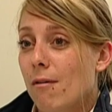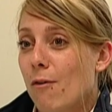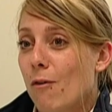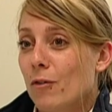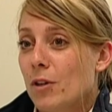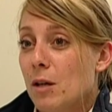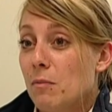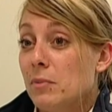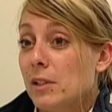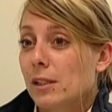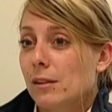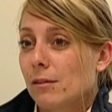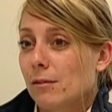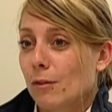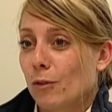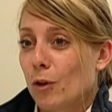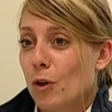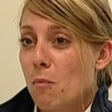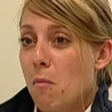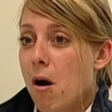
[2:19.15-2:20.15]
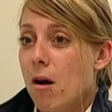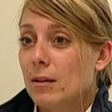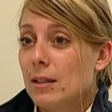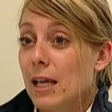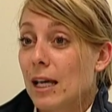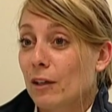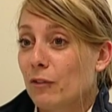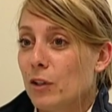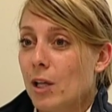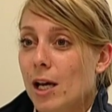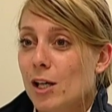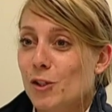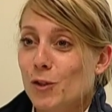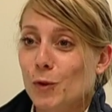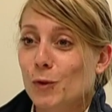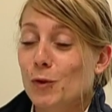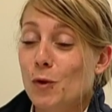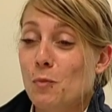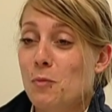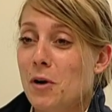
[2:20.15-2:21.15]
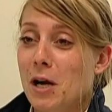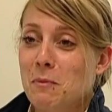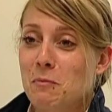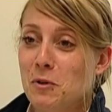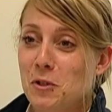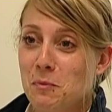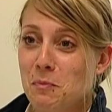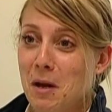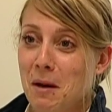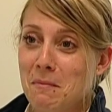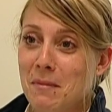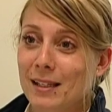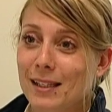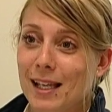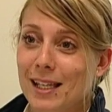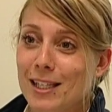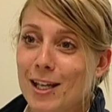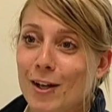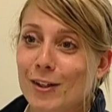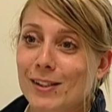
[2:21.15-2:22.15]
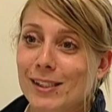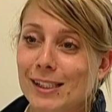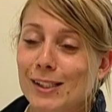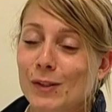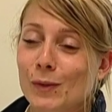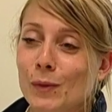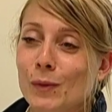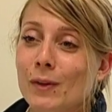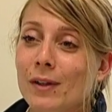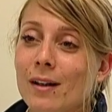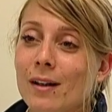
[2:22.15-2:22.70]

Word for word: on, habite sur le bord de la rivière, chose qu'on ne pourrait pas se permettre ailleurs, c'est sûr.